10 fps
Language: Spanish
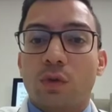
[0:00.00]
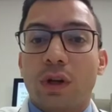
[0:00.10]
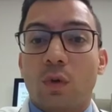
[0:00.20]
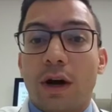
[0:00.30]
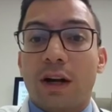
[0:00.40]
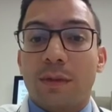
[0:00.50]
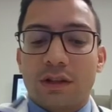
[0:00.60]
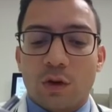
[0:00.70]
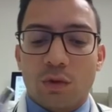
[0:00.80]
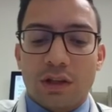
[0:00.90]

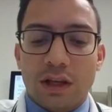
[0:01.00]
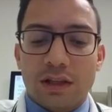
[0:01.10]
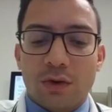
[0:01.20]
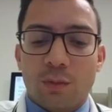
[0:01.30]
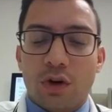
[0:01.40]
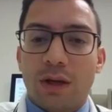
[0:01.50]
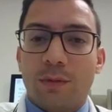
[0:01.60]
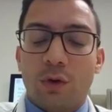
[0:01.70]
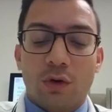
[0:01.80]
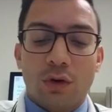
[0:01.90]
requirements, como le está diciendo, por
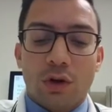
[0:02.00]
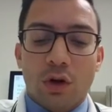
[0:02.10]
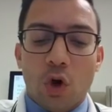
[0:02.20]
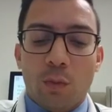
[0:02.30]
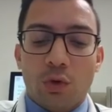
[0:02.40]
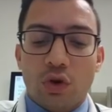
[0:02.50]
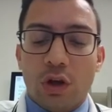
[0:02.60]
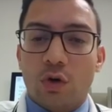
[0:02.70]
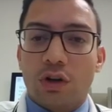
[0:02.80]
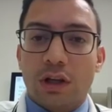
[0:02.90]
ejemplo, los puntos
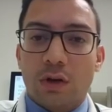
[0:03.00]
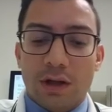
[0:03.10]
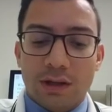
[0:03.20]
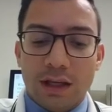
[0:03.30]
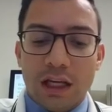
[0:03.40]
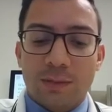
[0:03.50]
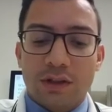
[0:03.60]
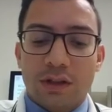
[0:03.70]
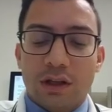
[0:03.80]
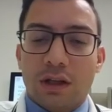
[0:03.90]
de corte de los steps,